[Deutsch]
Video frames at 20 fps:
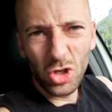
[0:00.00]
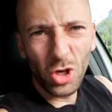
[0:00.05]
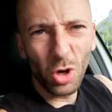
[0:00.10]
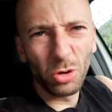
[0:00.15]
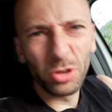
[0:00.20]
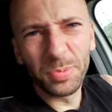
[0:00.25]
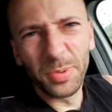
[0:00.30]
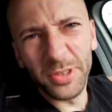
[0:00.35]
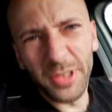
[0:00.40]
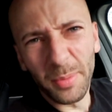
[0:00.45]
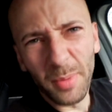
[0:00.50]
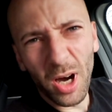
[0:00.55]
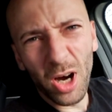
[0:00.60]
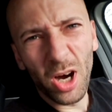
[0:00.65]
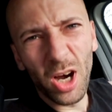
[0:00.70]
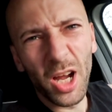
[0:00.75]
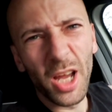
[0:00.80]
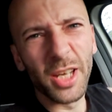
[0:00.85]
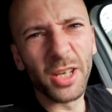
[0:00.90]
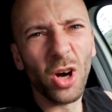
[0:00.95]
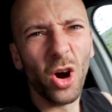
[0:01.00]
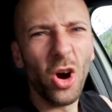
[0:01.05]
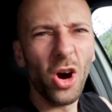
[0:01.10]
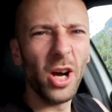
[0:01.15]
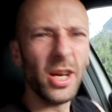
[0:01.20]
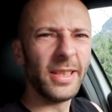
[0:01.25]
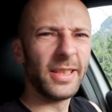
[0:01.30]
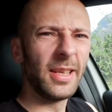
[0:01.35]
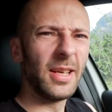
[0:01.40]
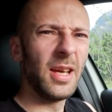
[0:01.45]
Jo, ist Mr. Mike.
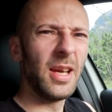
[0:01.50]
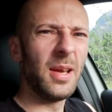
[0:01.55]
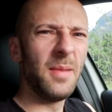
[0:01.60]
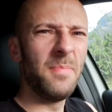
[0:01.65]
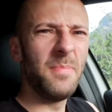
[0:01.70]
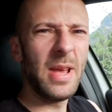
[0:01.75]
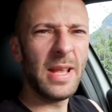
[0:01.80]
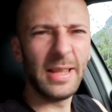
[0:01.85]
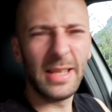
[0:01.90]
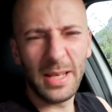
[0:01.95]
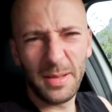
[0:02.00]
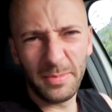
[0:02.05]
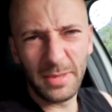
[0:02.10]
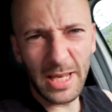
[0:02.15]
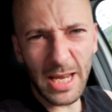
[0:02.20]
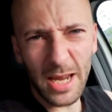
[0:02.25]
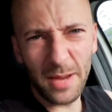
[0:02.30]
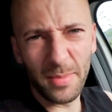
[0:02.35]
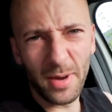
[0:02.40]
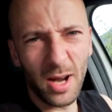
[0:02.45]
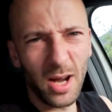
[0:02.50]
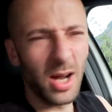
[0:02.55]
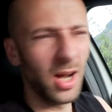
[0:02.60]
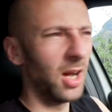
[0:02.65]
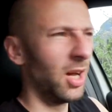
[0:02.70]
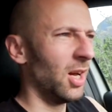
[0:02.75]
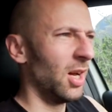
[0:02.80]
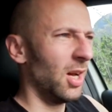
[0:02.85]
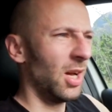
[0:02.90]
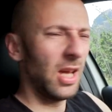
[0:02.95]
Heute mit dem
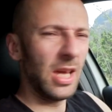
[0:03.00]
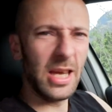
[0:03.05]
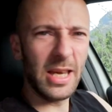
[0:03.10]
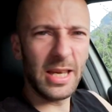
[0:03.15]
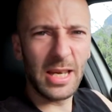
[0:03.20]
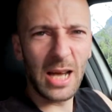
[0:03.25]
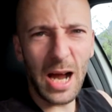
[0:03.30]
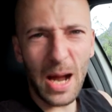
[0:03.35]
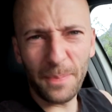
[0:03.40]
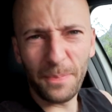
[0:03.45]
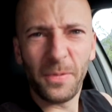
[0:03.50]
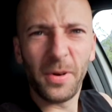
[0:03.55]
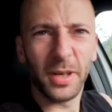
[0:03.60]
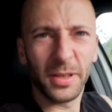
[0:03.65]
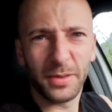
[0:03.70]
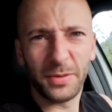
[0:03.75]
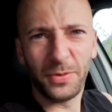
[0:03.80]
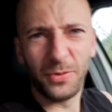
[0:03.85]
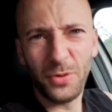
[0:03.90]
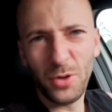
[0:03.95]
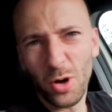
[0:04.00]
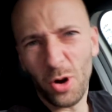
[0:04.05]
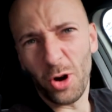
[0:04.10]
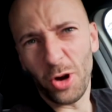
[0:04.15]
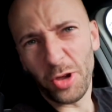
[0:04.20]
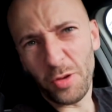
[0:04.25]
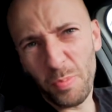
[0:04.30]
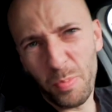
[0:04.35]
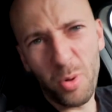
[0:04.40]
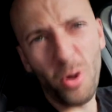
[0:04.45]
Thema, ich hab was für
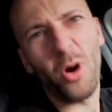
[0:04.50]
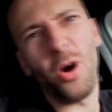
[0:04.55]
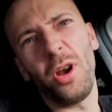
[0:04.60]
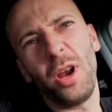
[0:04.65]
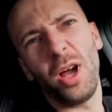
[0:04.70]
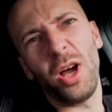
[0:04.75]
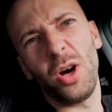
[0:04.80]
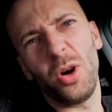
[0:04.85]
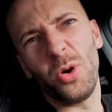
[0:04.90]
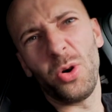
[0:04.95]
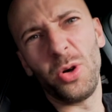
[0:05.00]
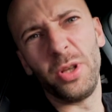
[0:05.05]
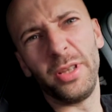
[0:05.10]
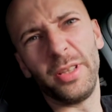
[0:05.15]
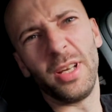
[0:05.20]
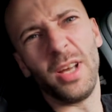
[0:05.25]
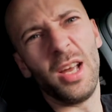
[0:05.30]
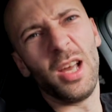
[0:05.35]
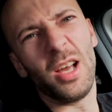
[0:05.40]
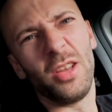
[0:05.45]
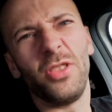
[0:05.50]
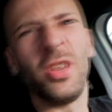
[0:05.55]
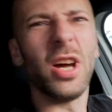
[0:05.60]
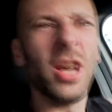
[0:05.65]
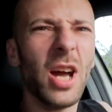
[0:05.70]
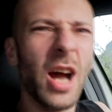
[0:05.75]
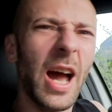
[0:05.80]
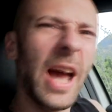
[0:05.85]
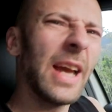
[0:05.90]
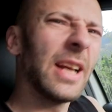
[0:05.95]
euch Baller und,
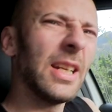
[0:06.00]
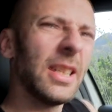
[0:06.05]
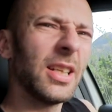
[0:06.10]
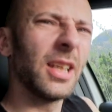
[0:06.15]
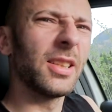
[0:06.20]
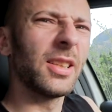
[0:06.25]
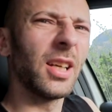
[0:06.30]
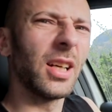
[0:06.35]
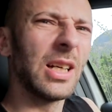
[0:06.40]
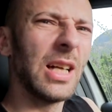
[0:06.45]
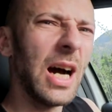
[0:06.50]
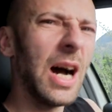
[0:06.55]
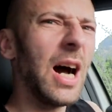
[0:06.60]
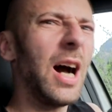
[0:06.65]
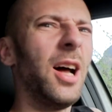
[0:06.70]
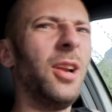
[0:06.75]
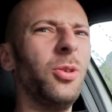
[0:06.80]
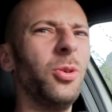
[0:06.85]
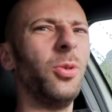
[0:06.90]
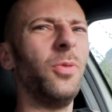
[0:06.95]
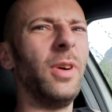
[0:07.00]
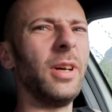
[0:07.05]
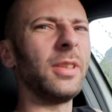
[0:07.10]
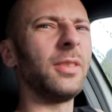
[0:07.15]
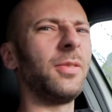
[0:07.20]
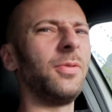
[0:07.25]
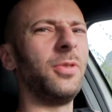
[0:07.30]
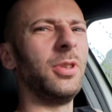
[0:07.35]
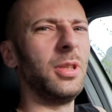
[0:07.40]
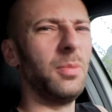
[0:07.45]
naja, eigentlich hat der Carlo
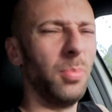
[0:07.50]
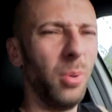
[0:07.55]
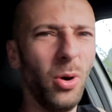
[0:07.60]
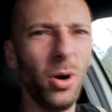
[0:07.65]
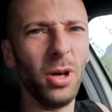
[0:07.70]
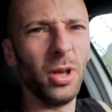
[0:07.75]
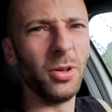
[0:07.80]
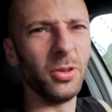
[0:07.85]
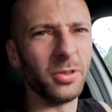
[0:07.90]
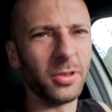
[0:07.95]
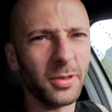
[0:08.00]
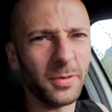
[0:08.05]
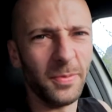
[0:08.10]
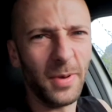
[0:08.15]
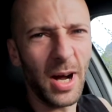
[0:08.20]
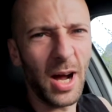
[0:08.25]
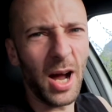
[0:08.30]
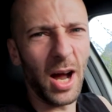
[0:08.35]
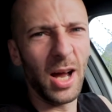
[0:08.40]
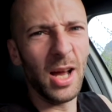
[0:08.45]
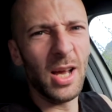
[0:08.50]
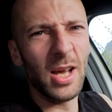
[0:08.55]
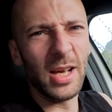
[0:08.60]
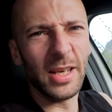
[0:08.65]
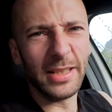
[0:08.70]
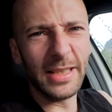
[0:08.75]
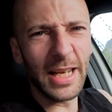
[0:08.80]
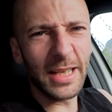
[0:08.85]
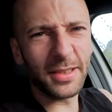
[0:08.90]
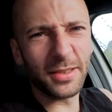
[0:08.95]
was für die Baller und zwar
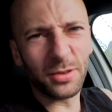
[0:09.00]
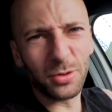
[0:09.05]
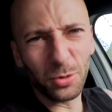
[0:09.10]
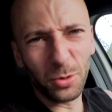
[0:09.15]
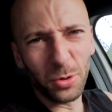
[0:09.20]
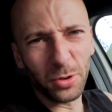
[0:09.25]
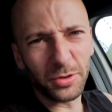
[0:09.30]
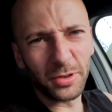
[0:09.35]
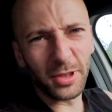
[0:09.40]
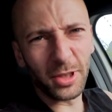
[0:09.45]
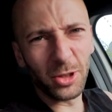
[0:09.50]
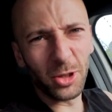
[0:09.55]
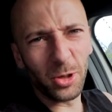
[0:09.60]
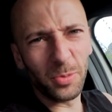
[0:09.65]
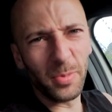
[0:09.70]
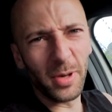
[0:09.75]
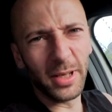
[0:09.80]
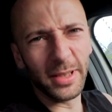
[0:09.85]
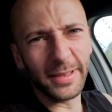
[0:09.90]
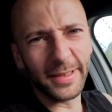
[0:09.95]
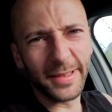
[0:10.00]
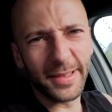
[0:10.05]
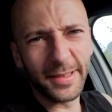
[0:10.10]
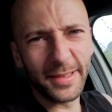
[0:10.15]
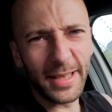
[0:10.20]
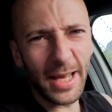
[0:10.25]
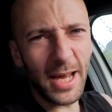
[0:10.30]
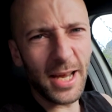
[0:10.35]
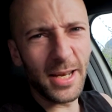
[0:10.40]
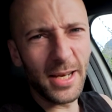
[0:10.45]
jetzt zu Ostern nochmal ein
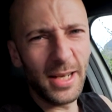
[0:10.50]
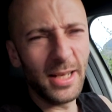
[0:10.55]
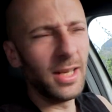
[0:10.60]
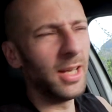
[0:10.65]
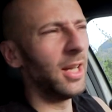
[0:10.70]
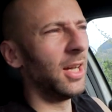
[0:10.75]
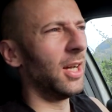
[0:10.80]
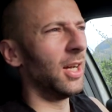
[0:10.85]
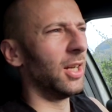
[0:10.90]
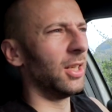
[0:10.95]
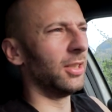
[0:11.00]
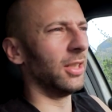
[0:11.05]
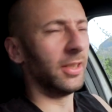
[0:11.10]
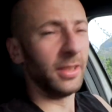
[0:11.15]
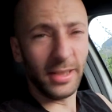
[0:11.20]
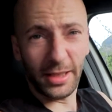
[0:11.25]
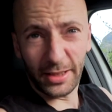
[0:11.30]
Sale, einen